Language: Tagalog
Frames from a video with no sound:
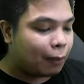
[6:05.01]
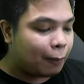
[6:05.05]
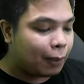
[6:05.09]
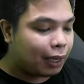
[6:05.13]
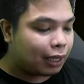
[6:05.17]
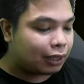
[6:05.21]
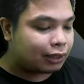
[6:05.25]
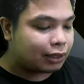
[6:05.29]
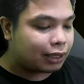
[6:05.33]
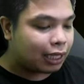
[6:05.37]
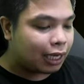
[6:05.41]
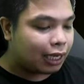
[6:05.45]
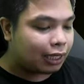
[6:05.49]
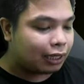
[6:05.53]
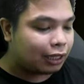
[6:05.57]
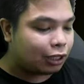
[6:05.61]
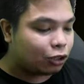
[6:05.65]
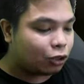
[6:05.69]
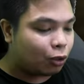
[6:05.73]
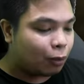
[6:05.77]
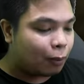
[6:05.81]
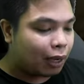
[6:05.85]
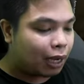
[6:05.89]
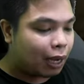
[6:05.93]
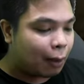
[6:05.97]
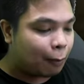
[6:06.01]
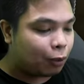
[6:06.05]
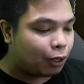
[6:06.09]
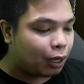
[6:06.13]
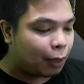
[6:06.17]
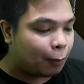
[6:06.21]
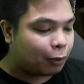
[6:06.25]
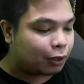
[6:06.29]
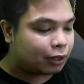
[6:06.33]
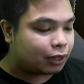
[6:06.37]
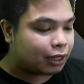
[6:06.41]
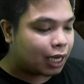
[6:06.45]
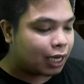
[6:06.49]
magtsaga dito
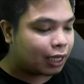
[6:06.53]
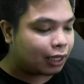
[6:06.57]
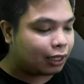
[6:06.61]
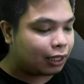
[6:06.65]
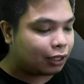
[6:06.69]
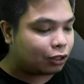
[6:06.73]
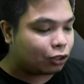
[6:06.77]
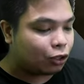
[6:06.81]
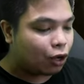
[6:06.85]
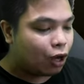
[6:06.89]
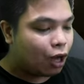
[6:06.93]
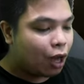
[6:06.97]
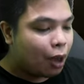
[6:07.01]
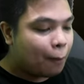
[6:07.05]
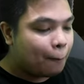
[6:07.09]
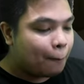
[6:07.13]
maghabol-habol sa akin dito.